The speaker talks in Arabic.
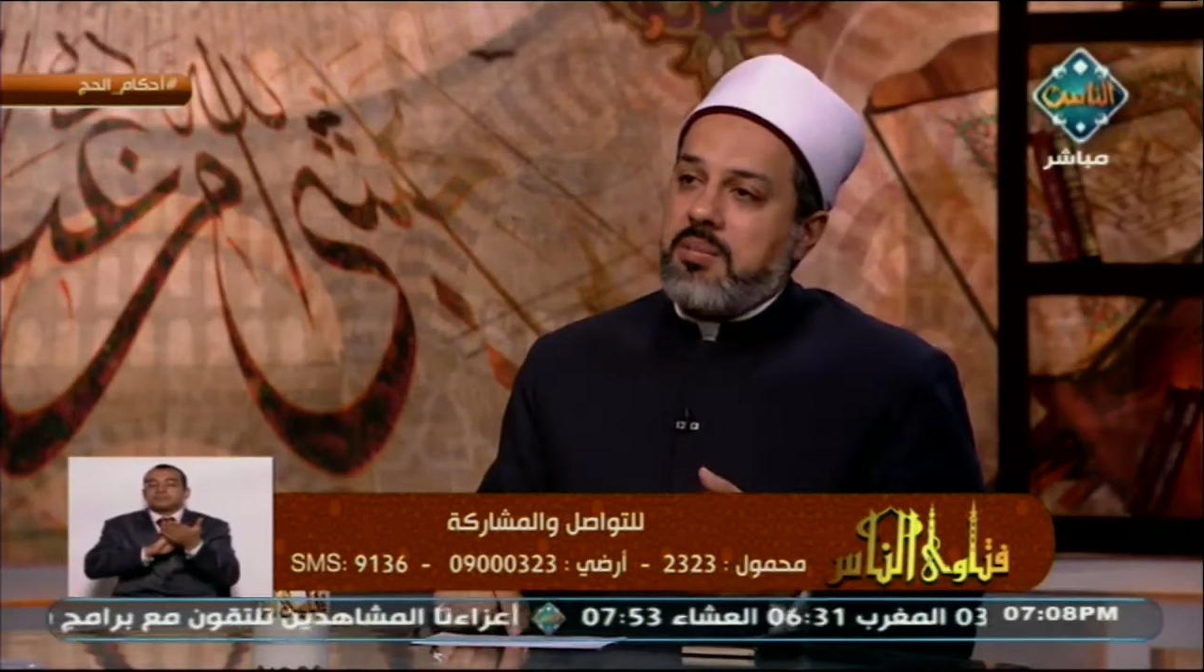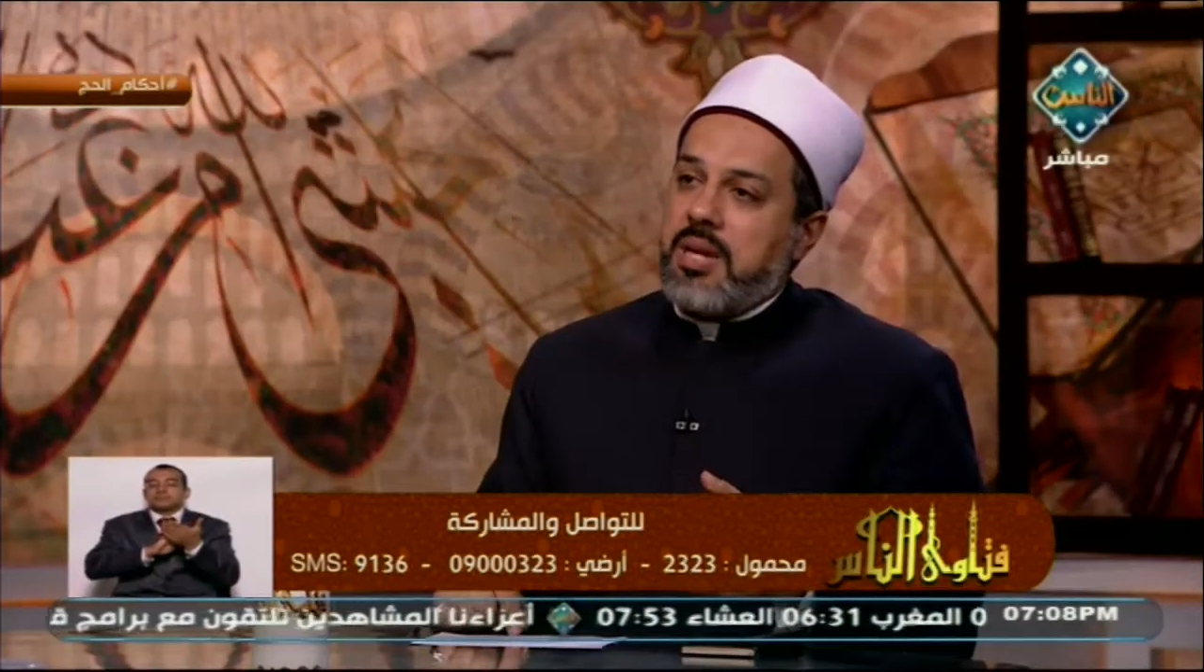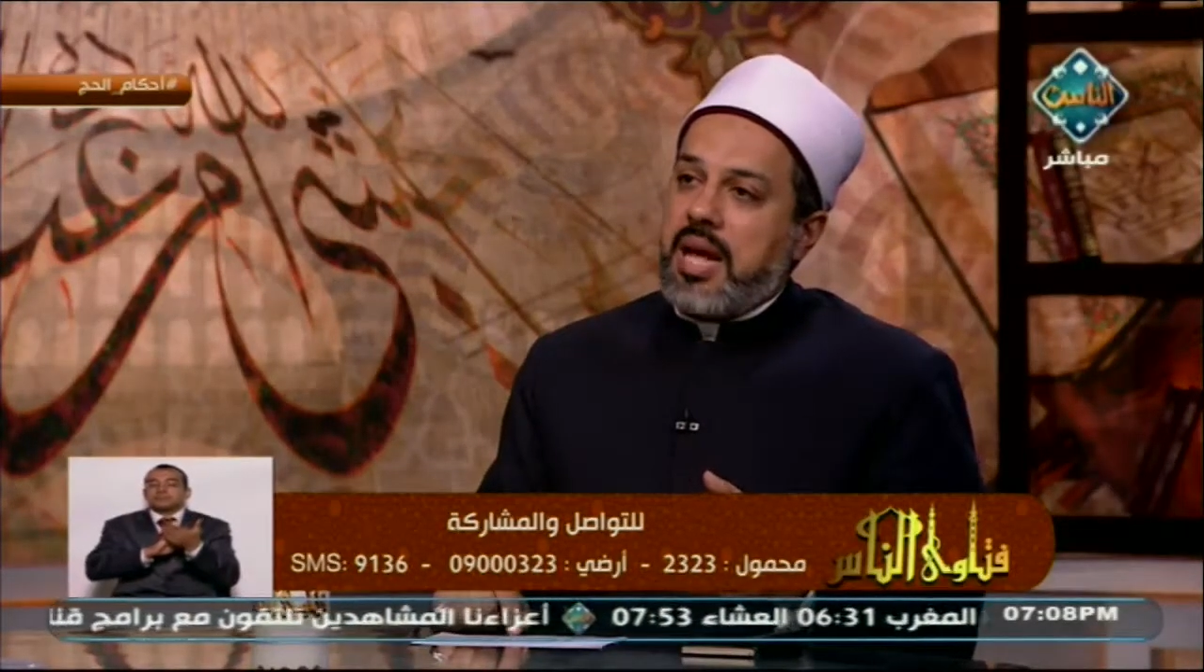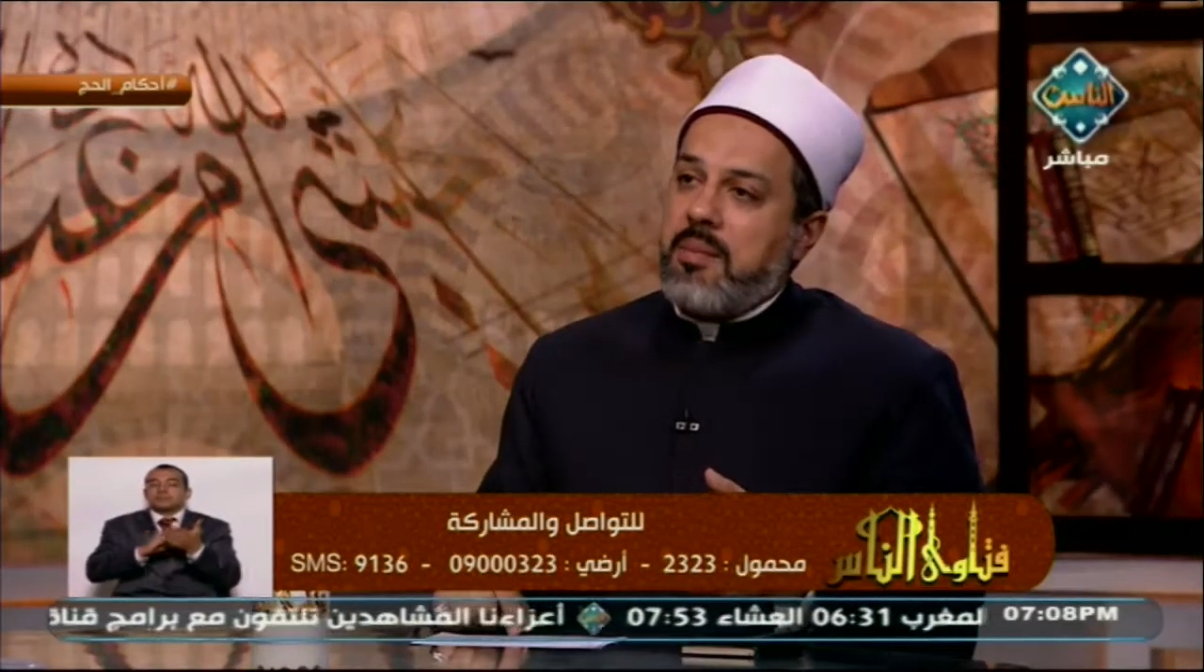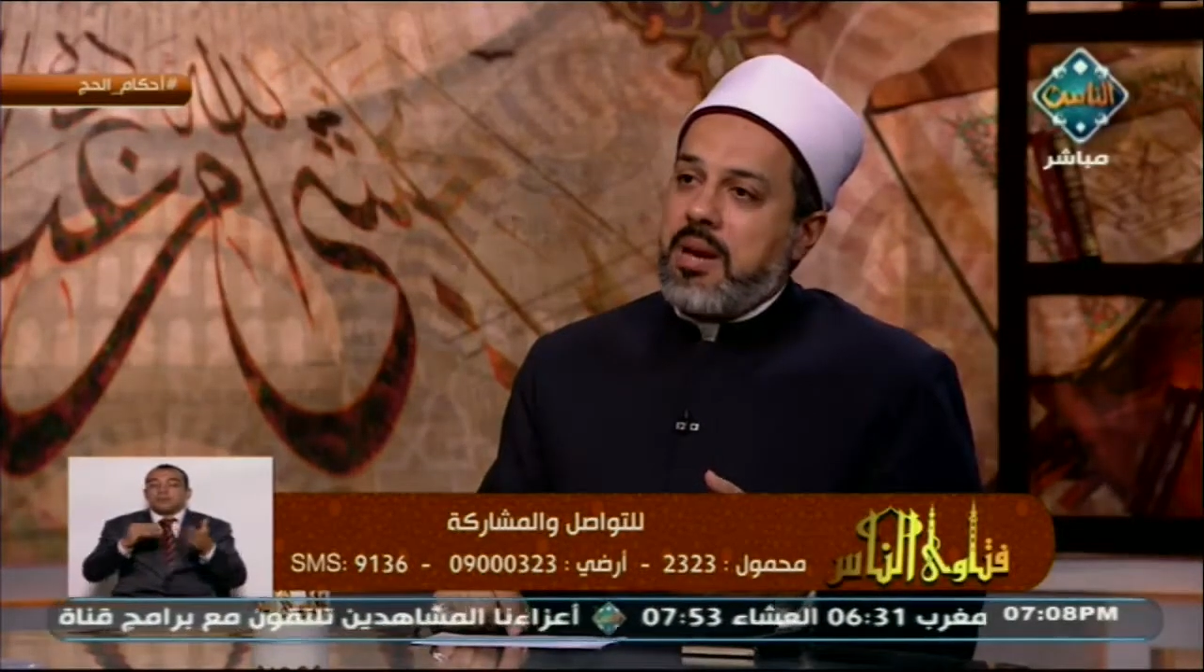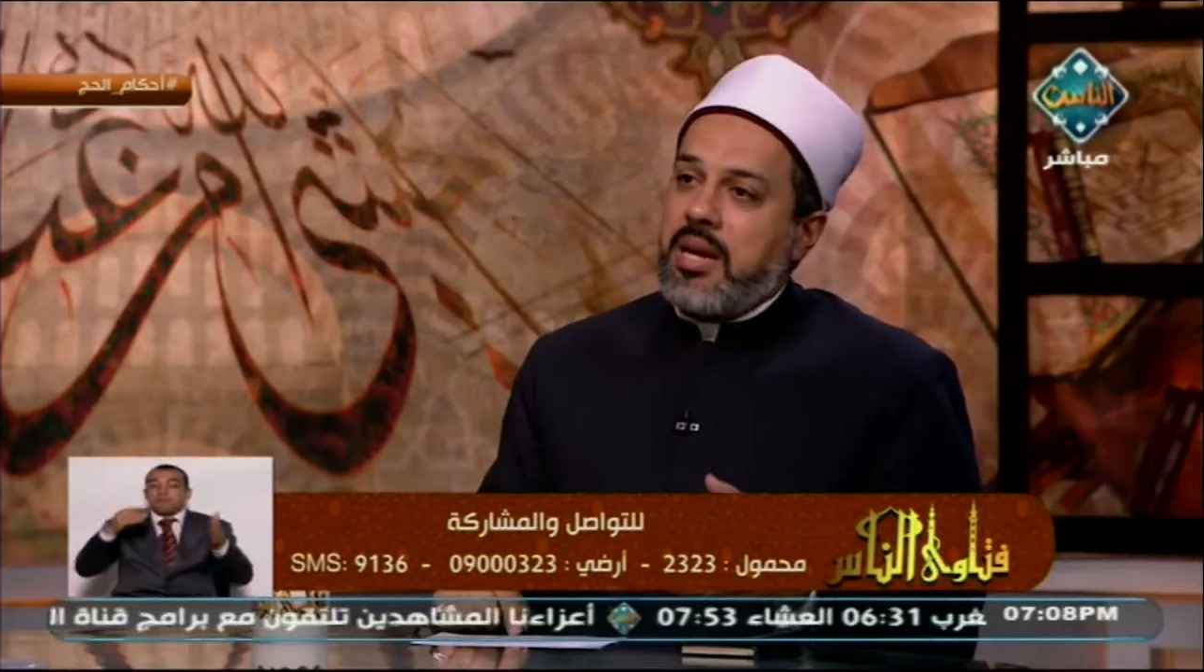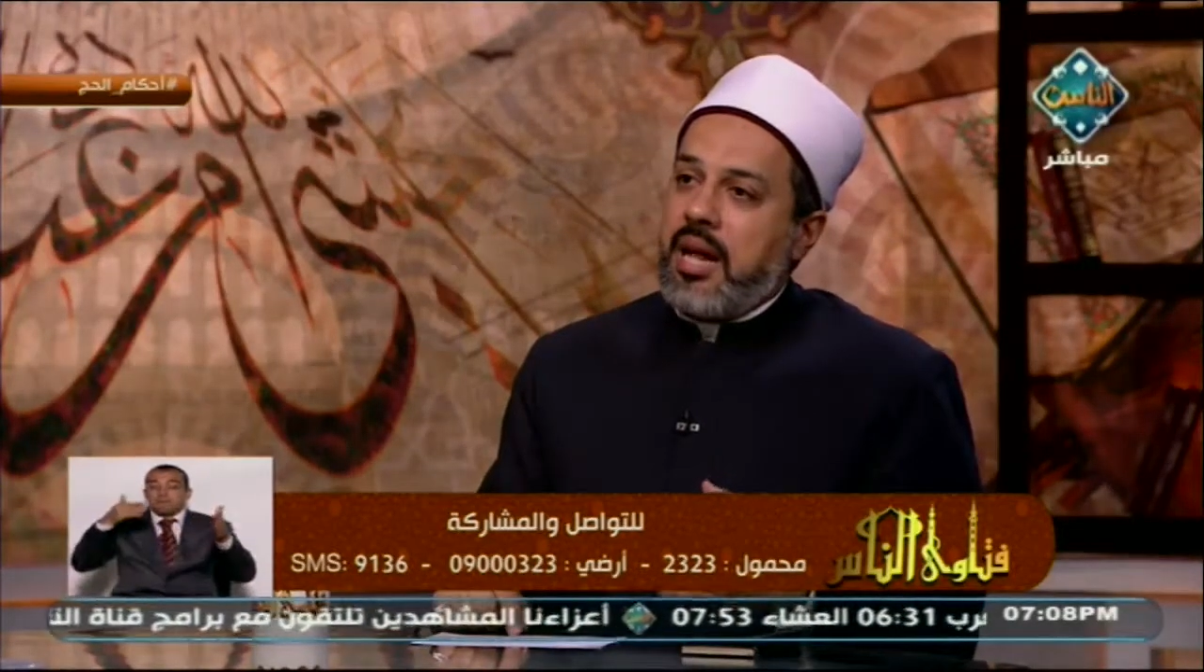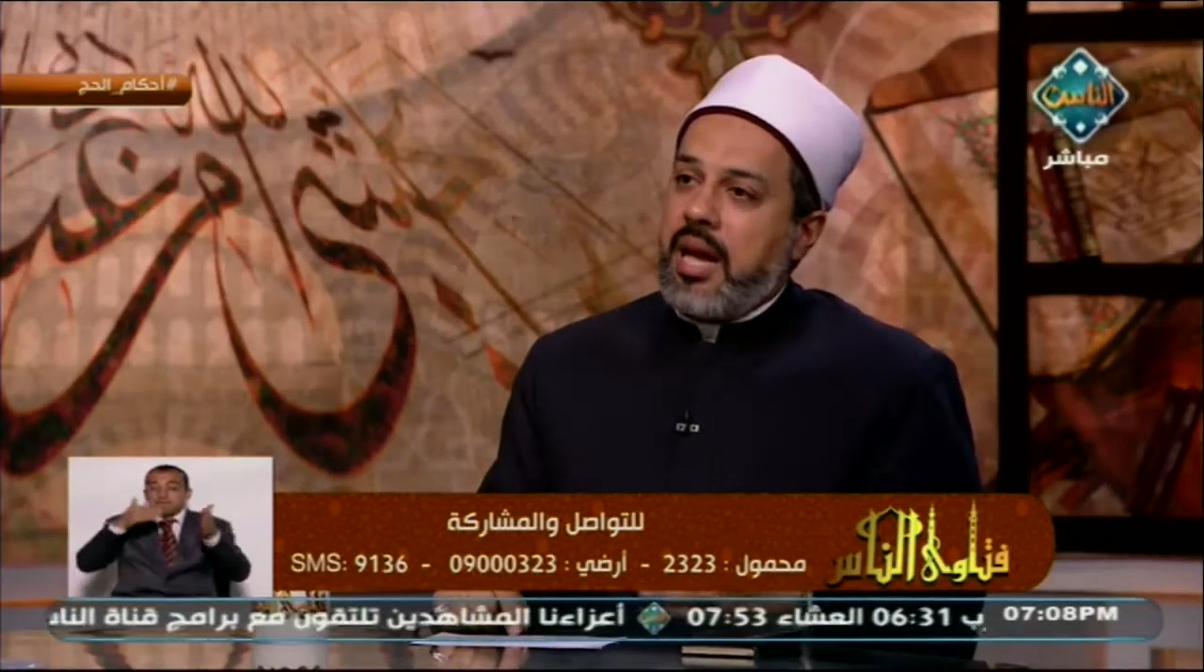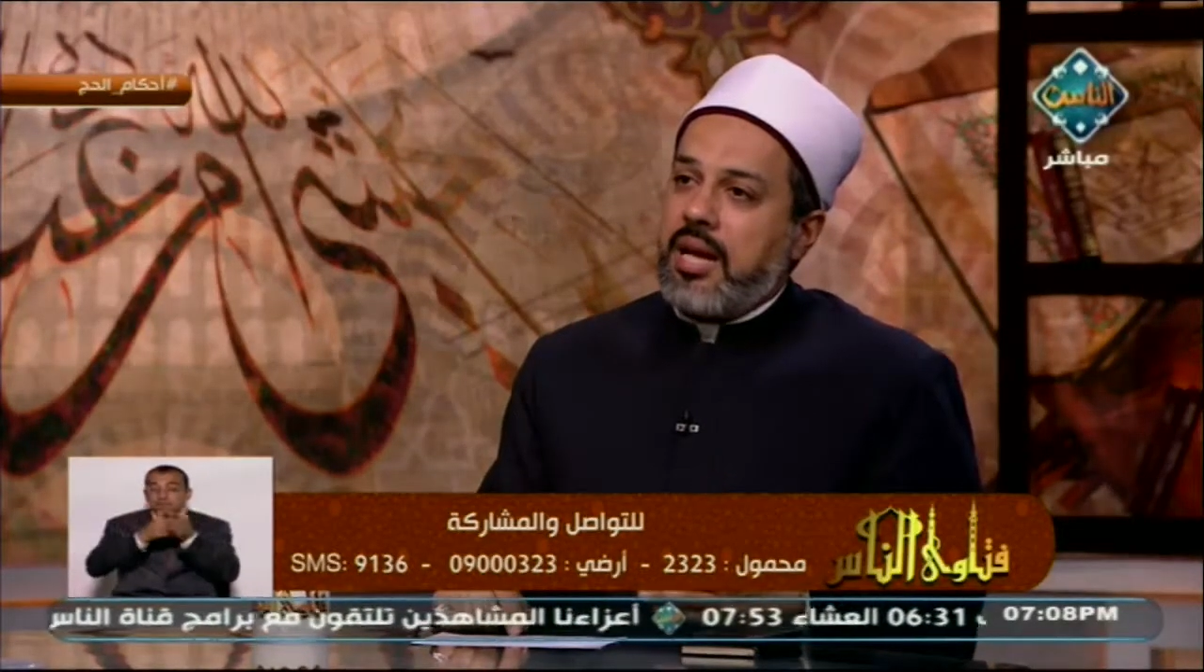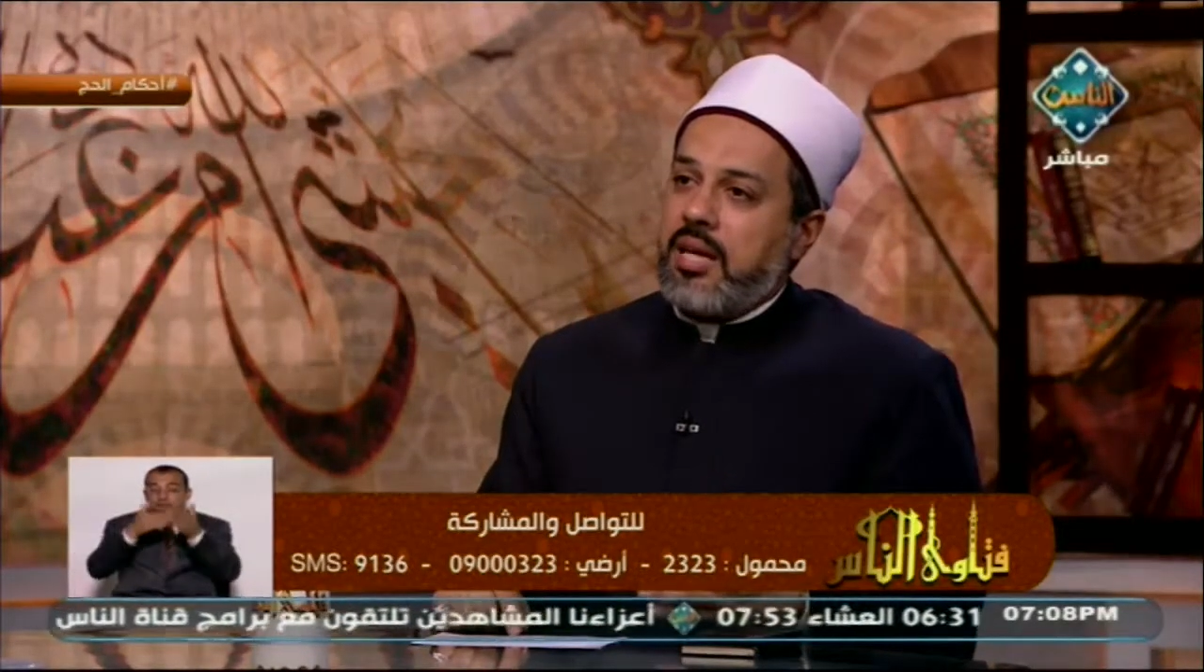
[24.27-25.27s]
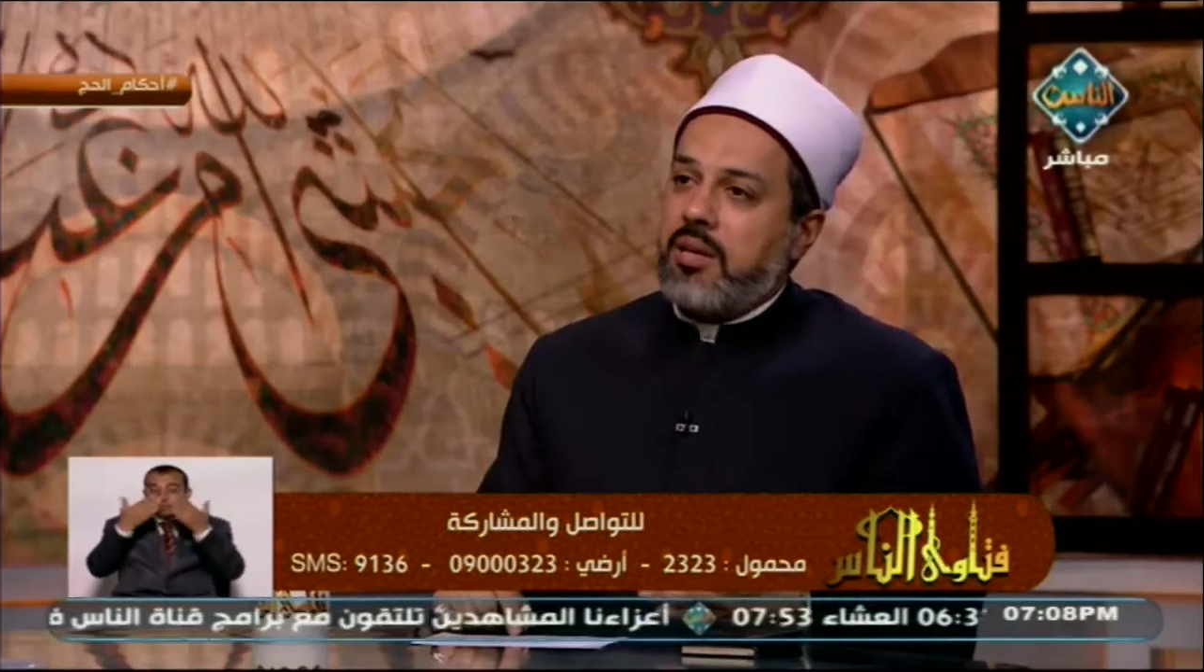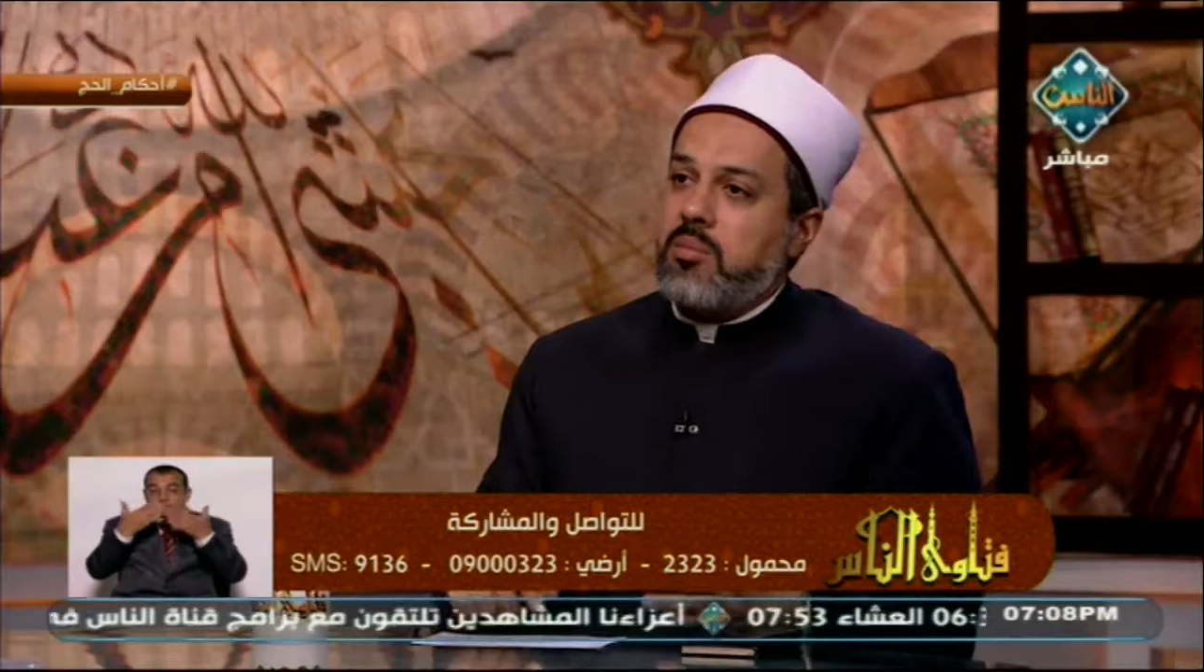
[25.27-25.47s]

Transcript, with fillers: من أعمال الحج